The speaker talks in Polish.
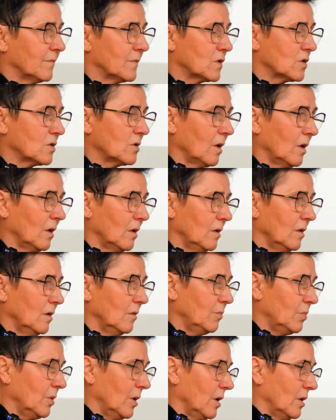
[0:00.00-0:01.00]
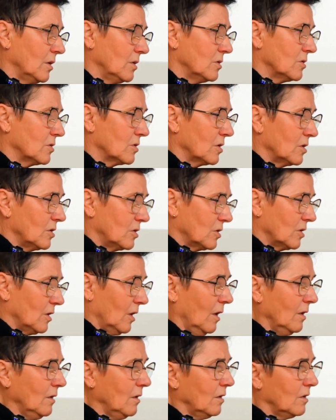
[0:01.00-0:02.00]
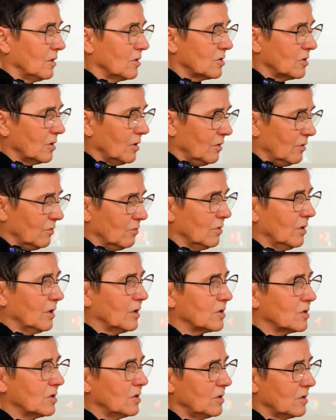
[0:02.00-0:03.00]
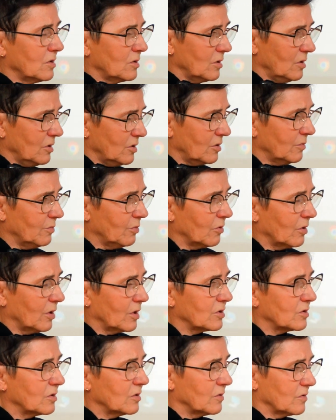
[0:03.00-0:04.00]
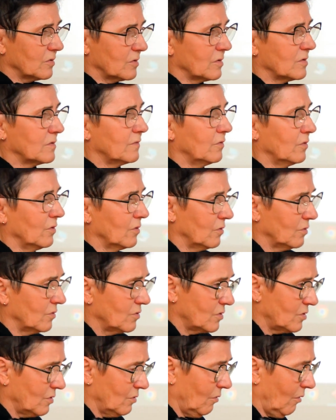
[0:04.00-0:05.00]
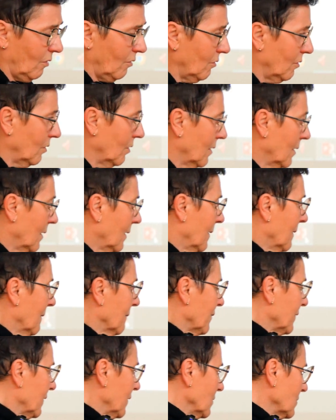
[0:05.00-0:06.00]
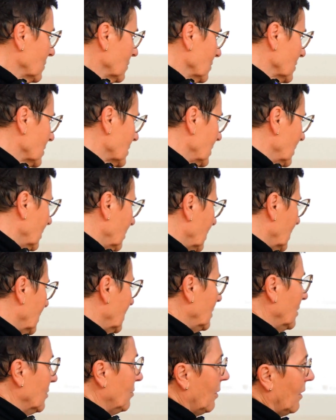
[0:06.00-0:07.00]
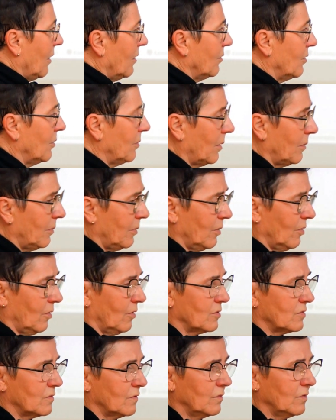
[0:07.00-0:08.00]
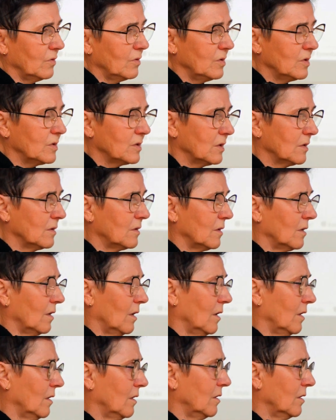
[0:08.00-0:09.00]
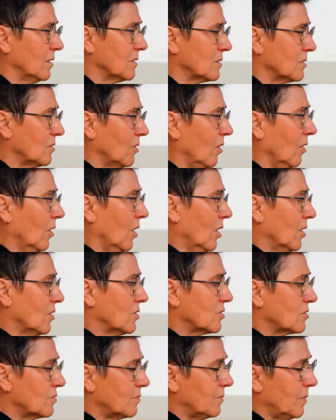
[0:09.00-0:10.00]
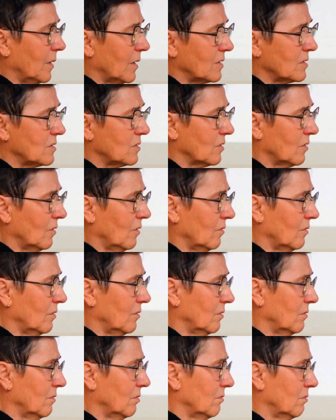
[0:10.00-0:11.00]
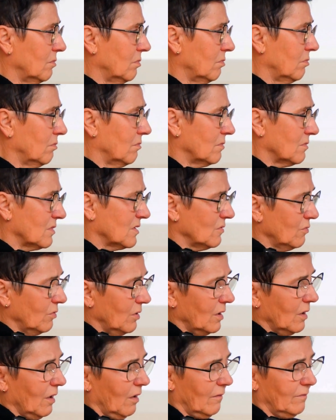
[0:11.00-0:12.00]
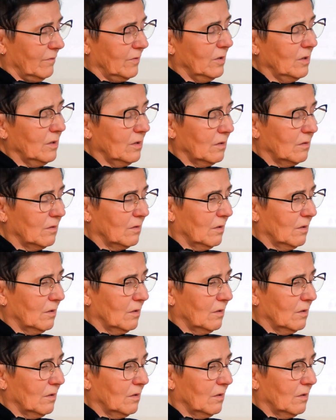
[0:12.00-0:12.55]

4, 5, 6 lat, a jeżeli uderzy, jeżeli się pokaże, to ze zdwojoną siłą. W związku z tym nie palmy papierosów. No niestety, ale jest to bardzo zły nawyk,